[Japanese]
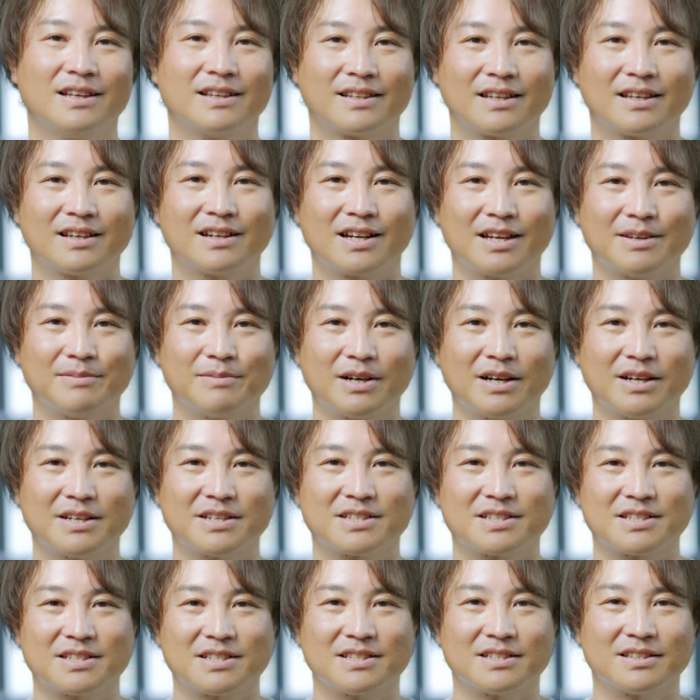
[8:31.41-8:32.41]
で、ライブ
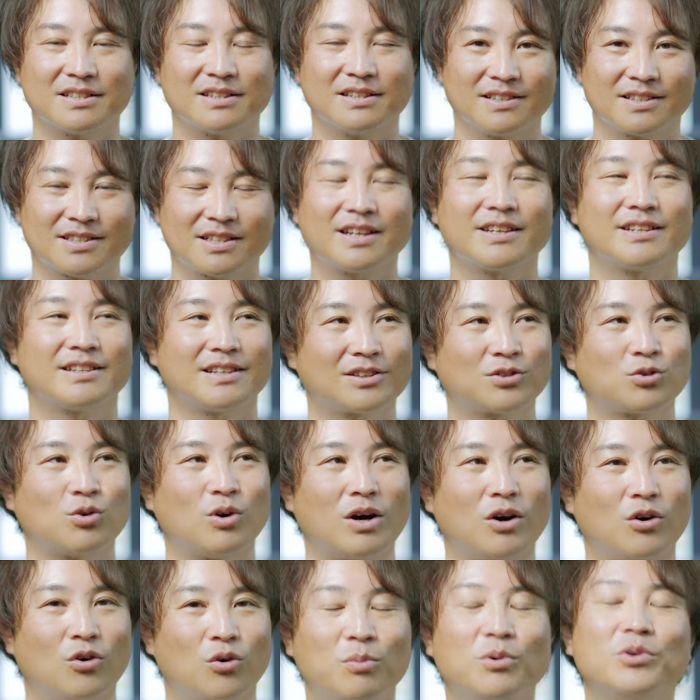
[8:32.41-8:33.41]
配信したいなと
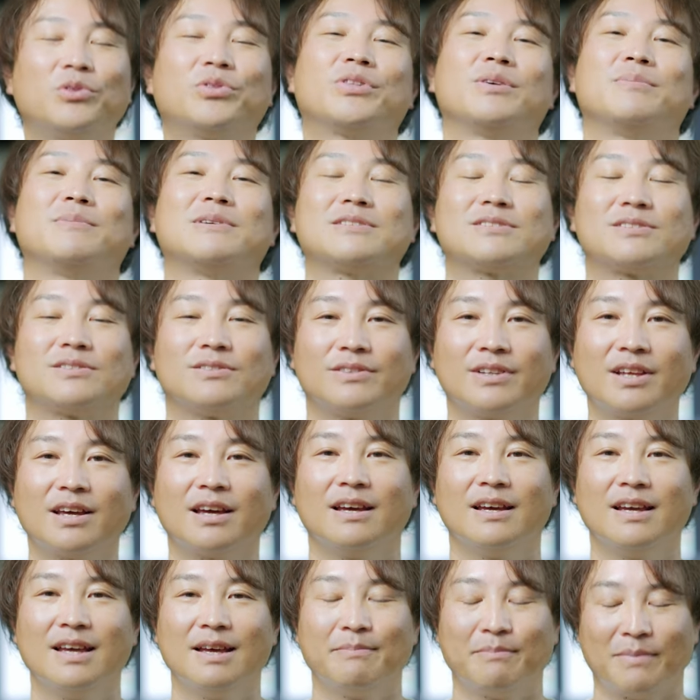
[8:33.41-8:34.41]
は思ってますの
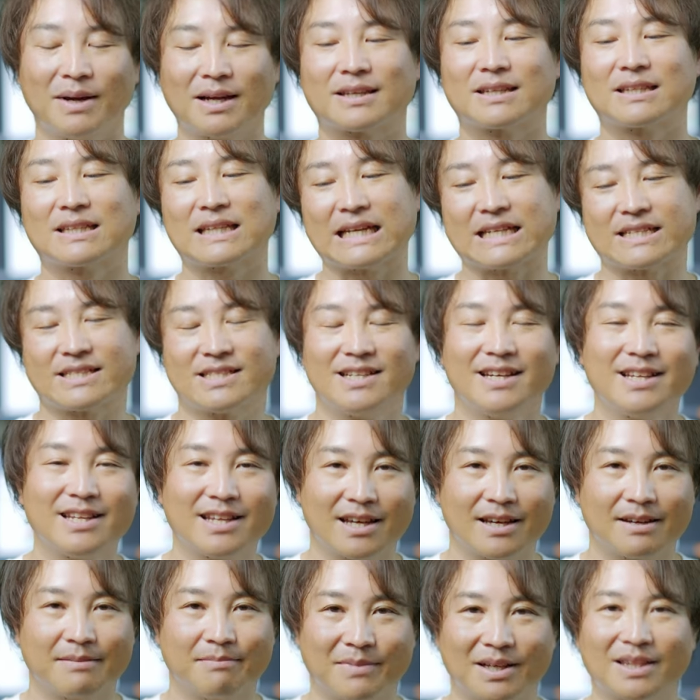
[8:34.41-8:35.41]
で、まあ、期待しない
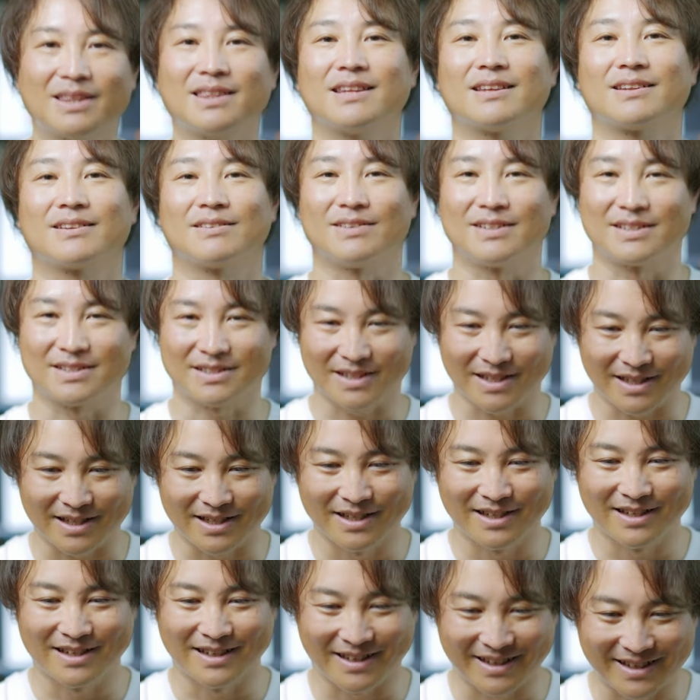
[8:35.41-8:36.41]
で待っててくださ
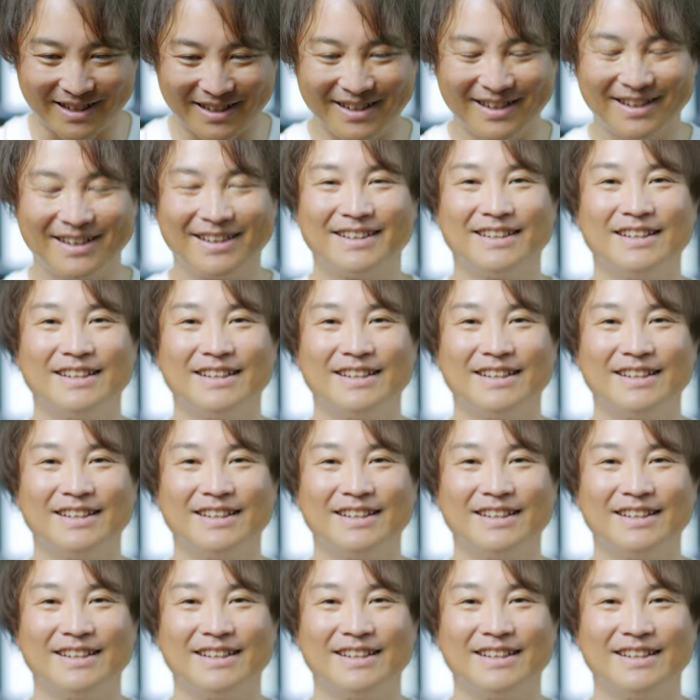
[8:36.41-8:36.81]
い。はい。